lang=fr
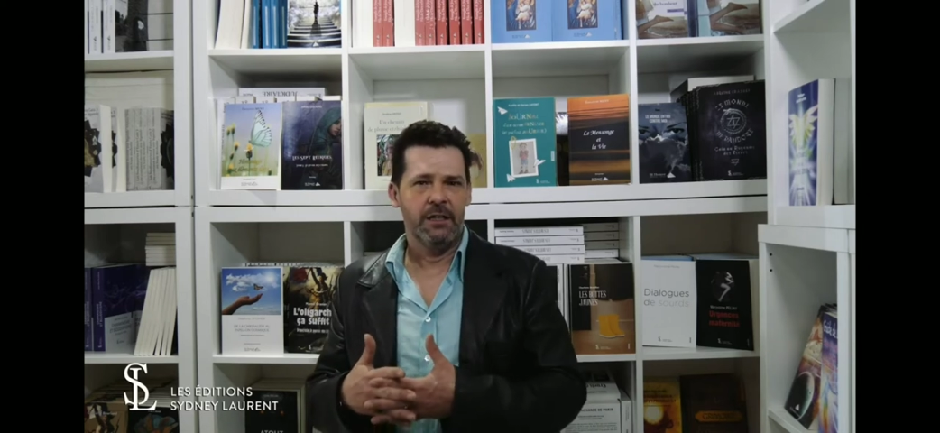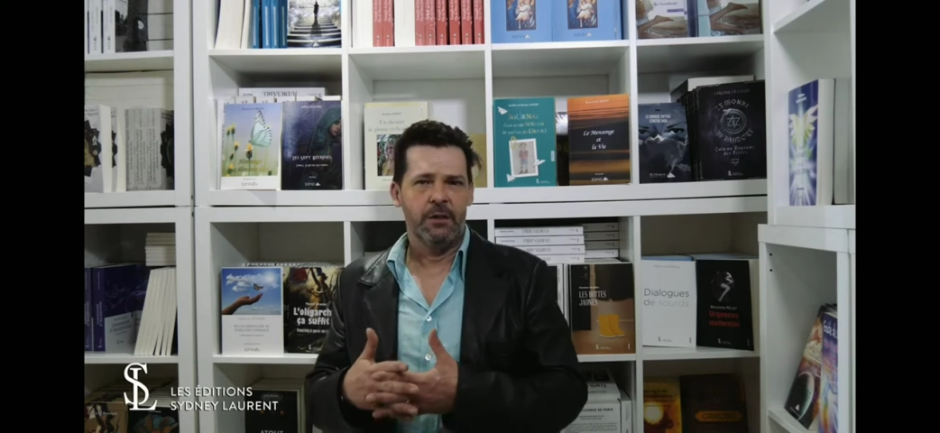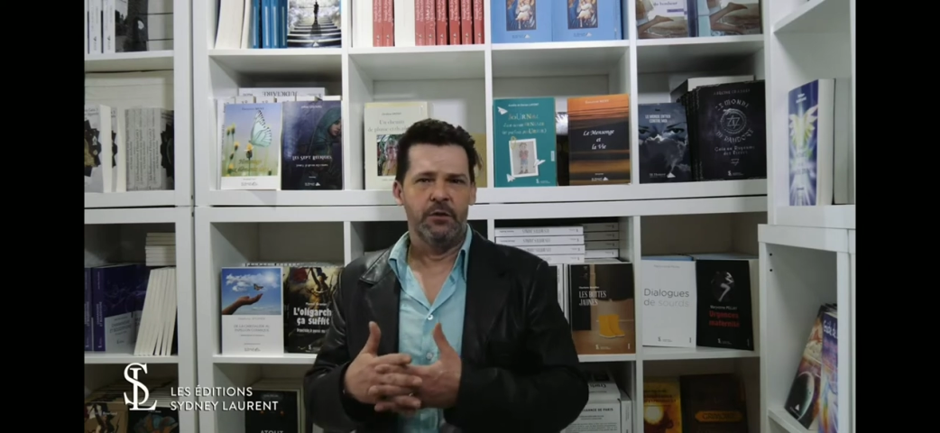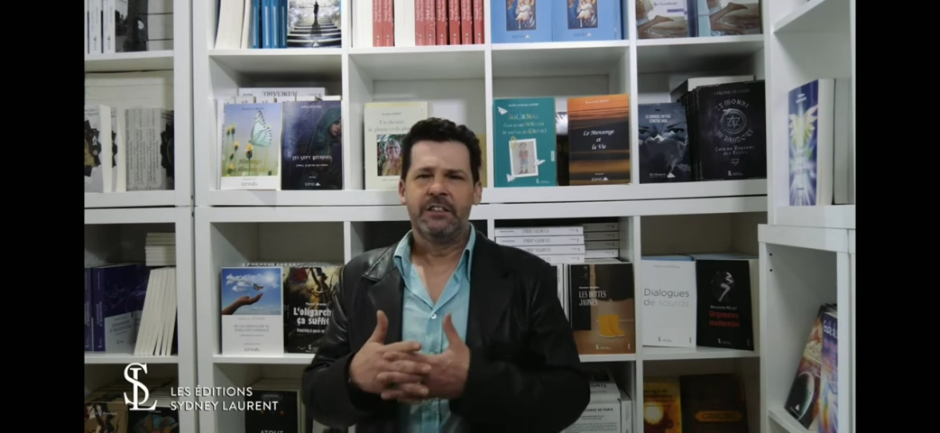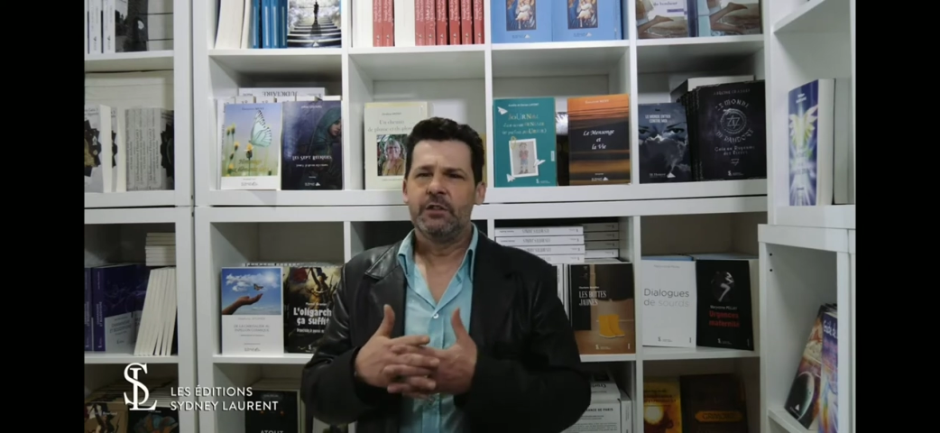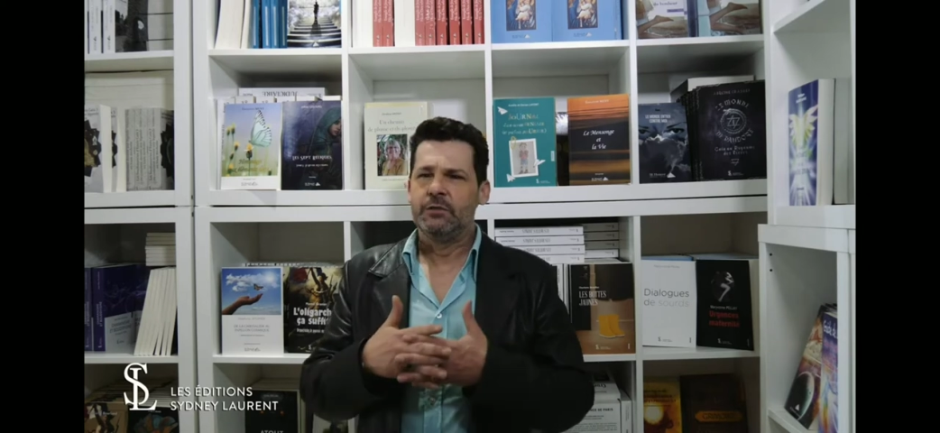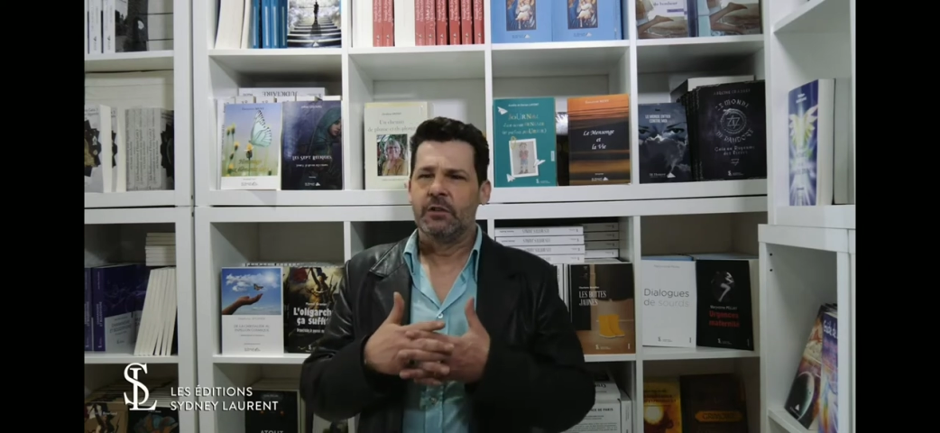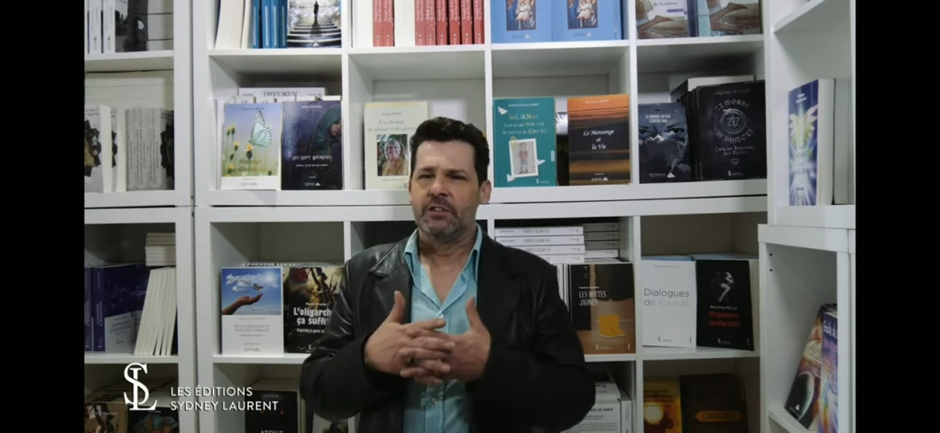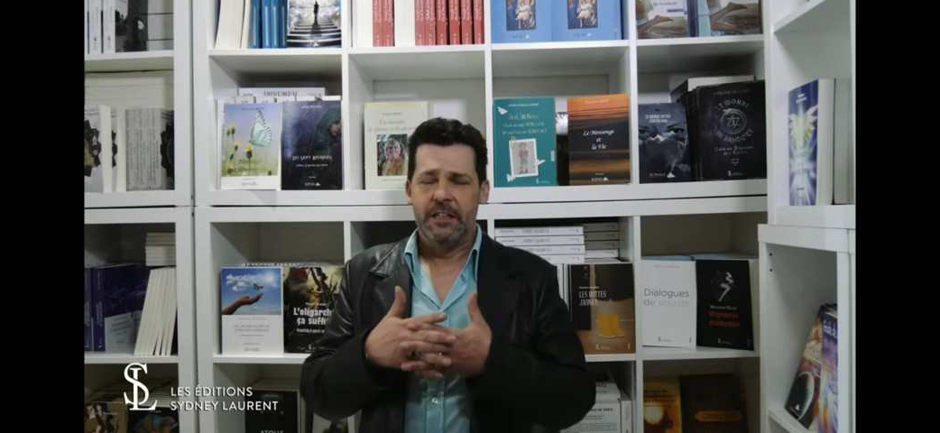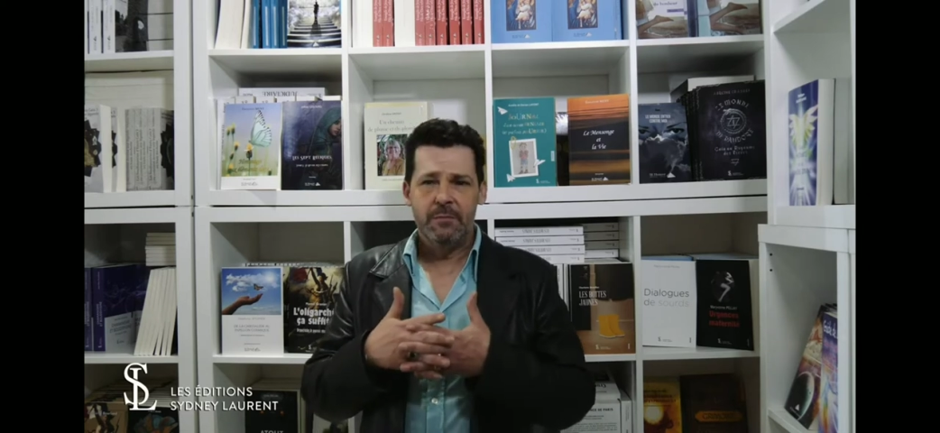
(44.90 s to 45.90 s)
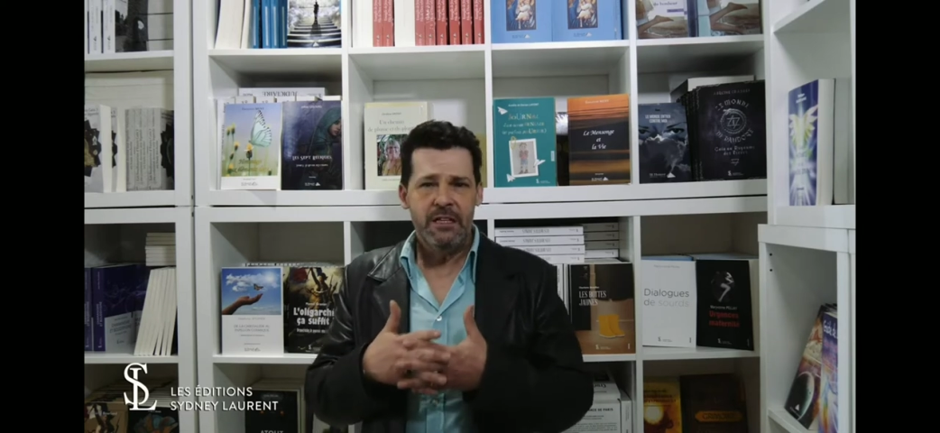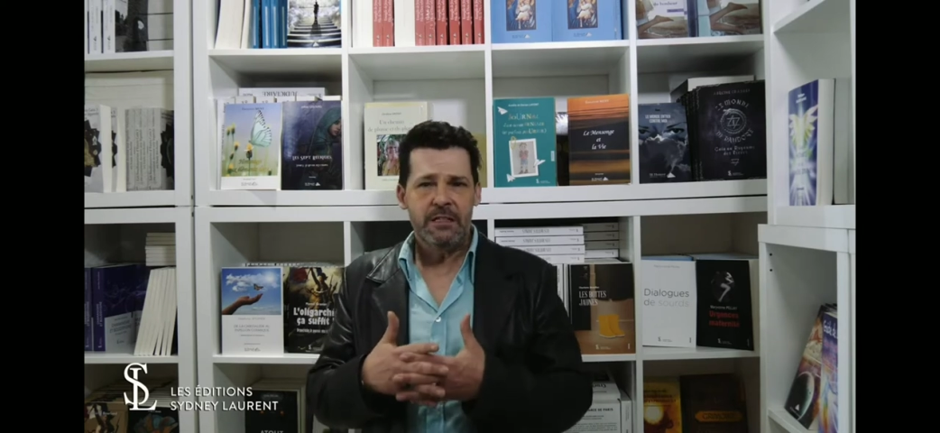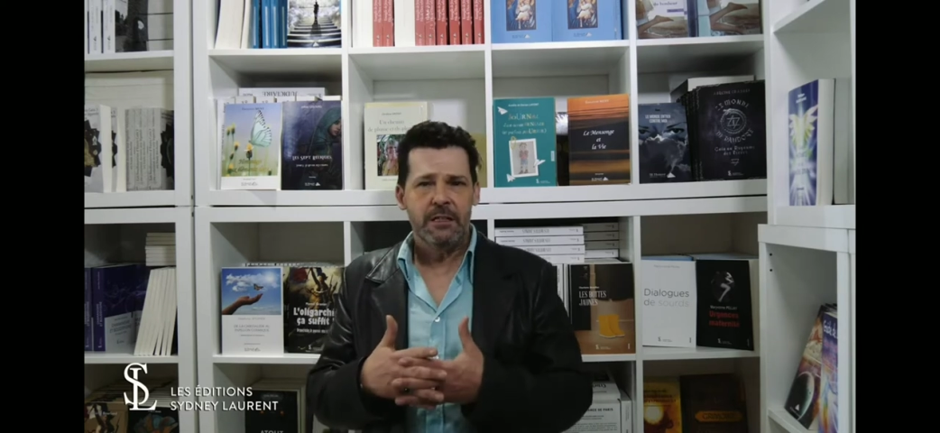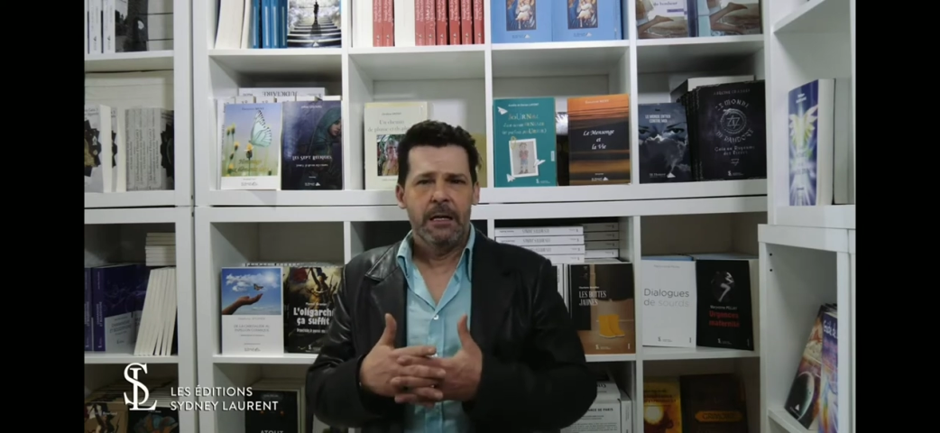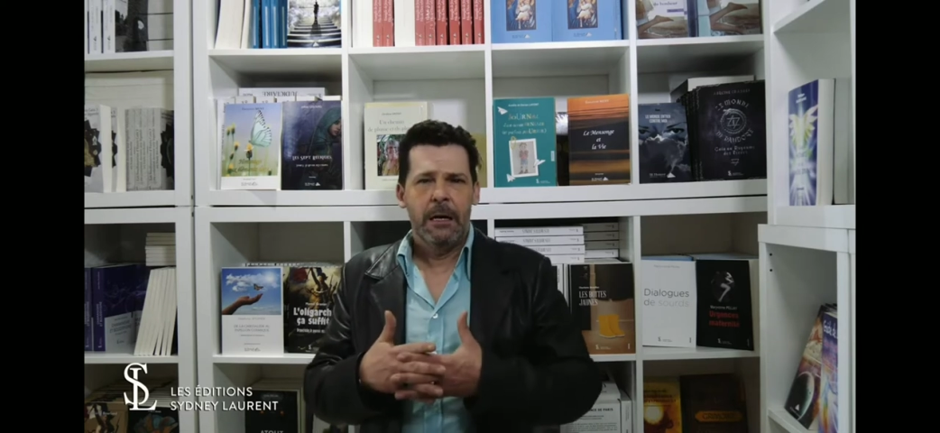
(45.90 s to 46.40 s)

Une écriture dynamique